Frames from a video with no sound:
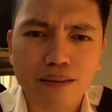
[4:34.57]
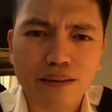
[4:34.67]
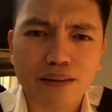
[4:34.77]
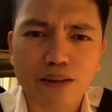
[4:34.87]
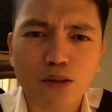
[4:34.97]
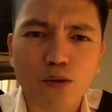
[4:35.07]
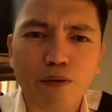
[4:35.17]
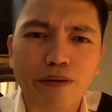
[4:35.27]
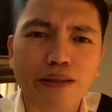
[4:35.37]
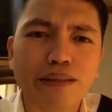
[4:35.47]

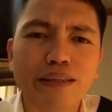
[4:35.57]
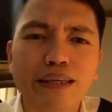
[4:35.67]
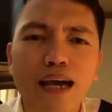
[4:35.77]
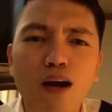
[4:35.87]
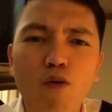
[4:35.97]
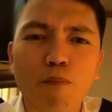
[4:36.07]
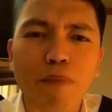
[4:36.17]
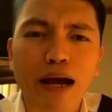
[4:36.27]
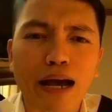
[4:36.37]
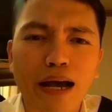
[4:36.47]
Yung hindi ako
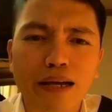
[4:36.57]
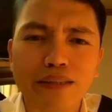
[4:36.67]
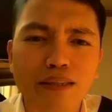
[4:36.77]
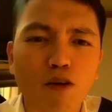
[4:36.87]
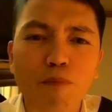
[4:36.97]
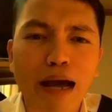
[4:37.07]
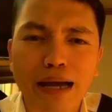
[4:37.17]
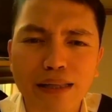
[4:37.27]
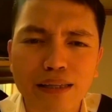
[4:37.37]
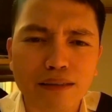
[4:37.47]
ma hindi ako
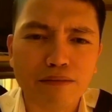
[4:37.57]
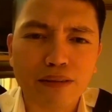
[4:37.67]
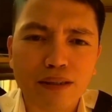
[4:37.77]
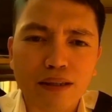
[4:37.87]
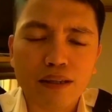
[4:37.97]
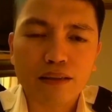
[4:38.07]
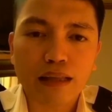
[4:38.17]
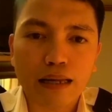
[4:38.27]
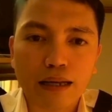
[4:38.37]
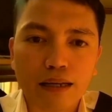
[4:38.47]
makali.
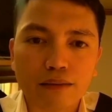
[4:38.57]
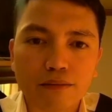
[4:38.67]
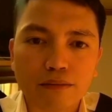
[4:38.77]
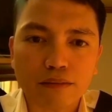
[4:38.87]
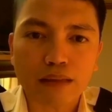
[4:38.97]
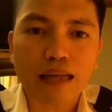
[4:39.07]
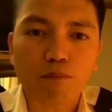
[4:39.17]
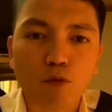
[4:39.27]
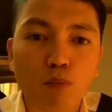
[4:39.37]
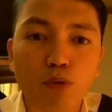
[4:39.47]
Talagang tat
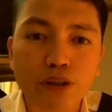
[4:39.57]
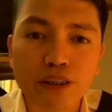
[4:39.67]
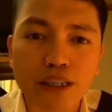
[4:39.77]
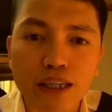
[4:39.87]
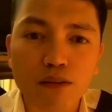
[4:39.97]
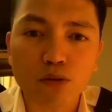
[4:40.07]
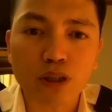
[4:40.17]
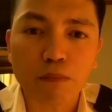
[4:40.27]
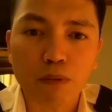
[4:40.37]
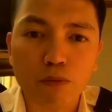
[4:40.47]
bubusisiin ko
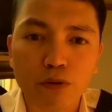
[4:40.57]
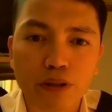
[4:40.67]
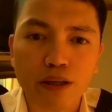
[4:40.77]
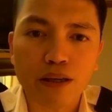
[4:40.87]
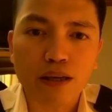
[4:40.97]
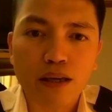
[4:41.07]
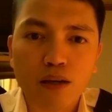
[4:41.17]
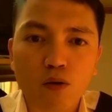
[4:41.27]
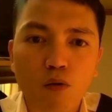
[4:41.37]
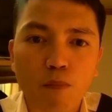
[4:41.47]
siyang mabuti
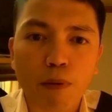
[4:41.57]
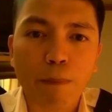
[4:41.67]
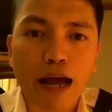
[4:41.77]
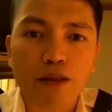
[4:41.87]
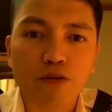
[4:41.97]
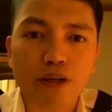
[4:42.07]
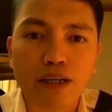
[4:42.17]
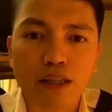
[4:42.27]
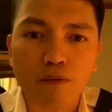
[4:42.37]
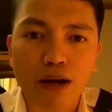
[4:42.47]
kung papaano niya
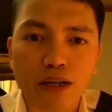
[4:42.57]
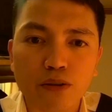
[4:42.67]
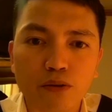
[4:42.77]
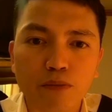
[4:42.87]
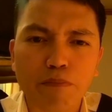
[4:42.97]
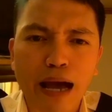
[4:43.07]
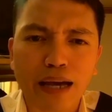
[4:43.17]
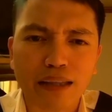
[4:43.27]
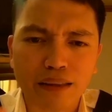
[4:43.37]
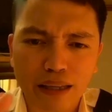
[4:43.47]
ginawa yon,
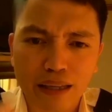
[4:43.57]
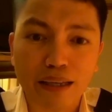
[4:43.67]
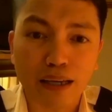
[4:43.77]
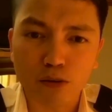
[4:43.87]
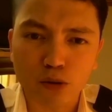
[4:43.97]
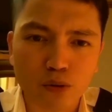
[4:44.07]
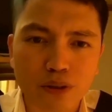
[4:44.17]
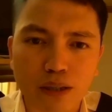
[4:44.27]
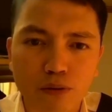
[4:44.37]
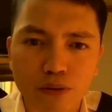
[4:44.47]
bakit naging ganun yung
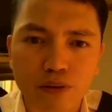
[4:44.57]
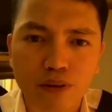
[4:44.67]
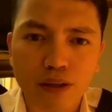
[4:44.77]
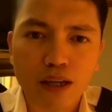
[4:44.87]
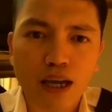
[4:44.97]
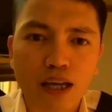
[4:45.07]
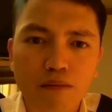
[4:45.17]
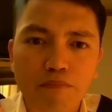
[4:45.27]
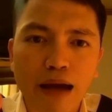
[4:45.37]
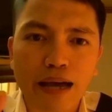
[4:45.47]
sagot at
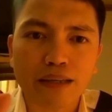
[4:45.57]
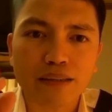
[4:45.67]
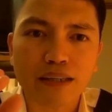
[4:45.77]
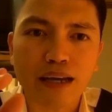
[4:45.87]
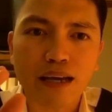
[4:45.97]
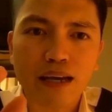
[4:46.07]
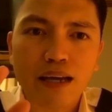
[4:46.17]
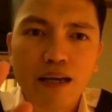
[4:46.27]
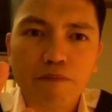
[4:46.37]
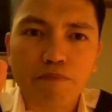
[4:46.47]
bakit niya
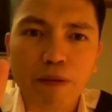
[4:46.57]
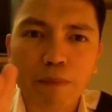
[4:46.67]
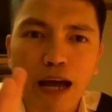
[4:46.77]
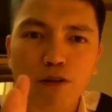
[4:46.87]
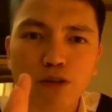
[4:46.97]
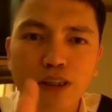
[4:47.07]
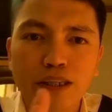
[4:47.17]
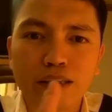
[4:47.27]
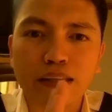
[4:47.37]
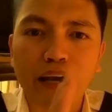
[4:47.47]
papaano siya
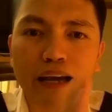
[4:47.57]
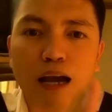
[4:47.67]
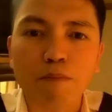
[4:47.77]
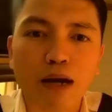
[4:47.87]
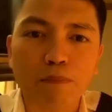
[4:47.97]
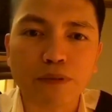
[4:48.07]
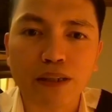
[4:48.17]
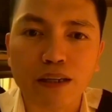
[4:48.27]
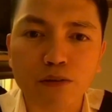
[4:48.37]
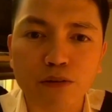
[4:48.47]
nakakam up sa
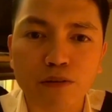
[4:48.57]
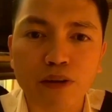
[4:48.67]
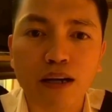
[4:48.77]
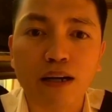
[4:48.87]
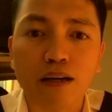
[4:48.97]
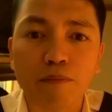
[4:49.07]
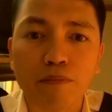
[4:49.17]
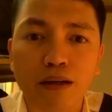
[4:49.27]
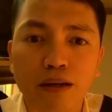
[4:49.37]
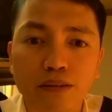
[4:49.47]
ganoong uh,
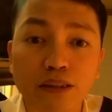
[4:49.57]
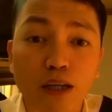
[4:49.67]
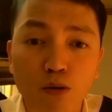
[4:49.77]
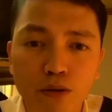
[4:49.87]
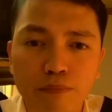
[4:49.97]
uh, sagot.